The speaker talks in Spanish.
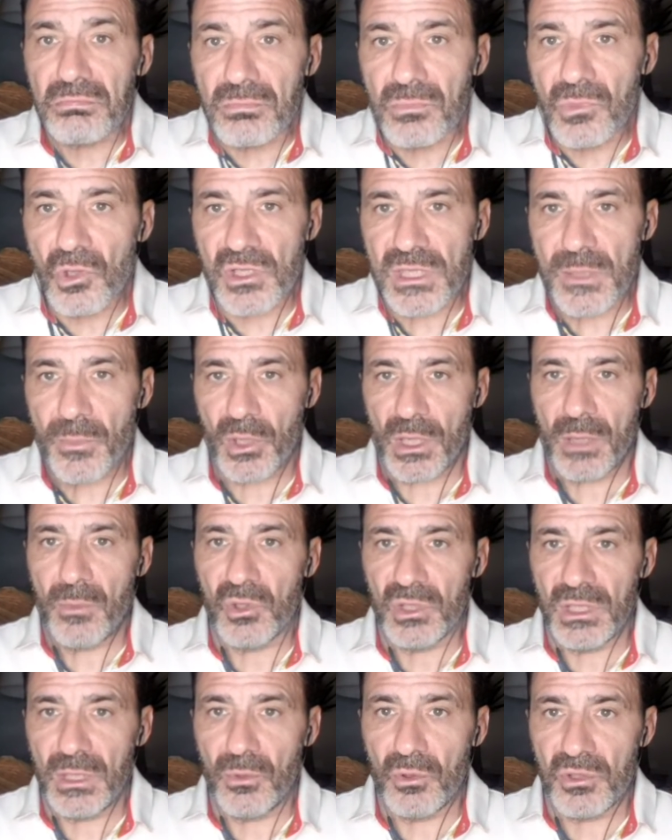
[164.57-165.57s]
no sé por qué
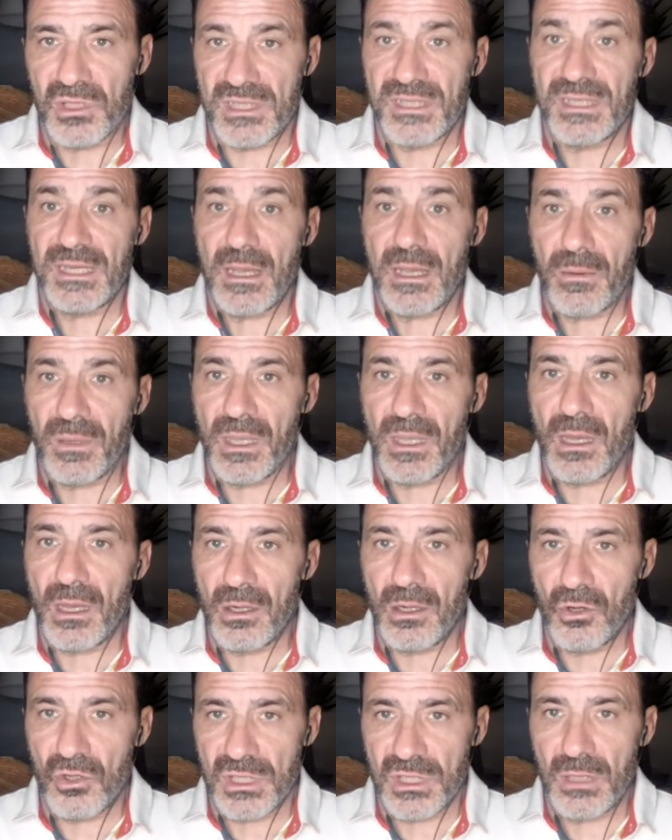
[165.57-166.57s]
motivo, si se sabía,
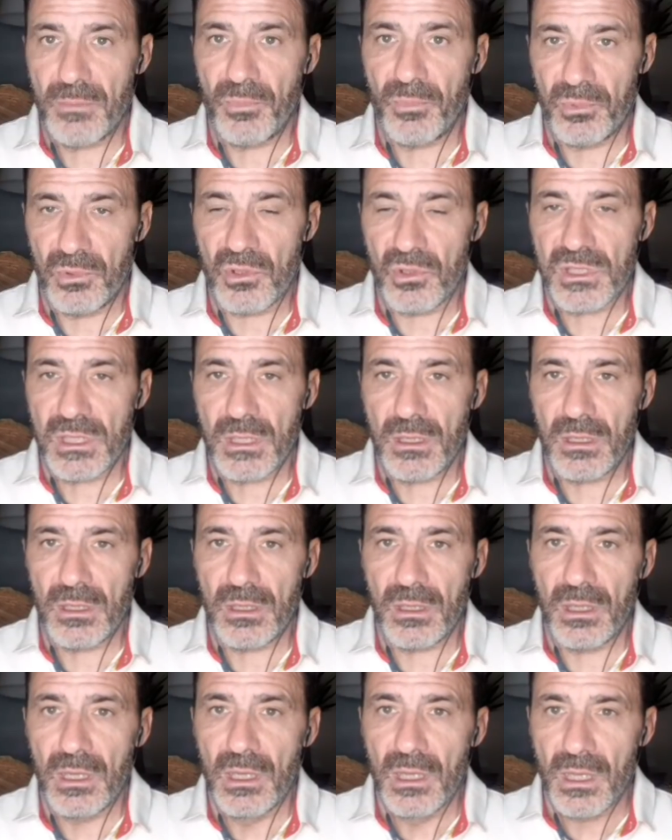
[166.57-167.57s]
no se, no
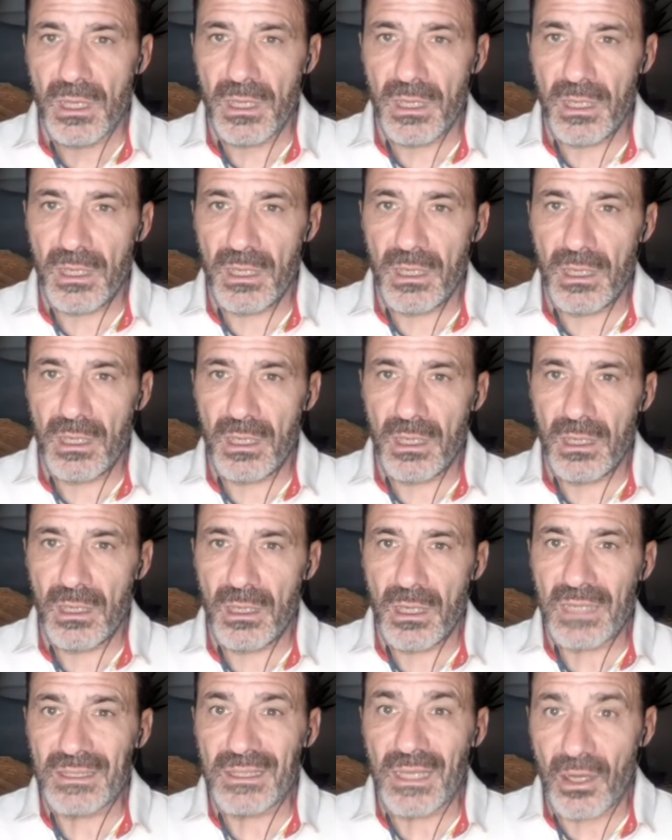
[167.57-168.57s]
se eh,
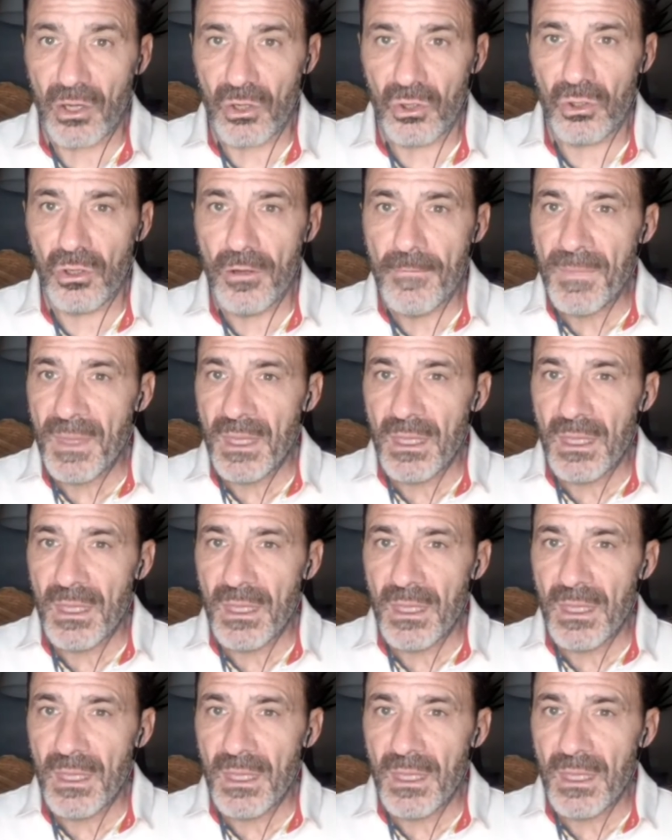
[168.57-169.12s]
atajó,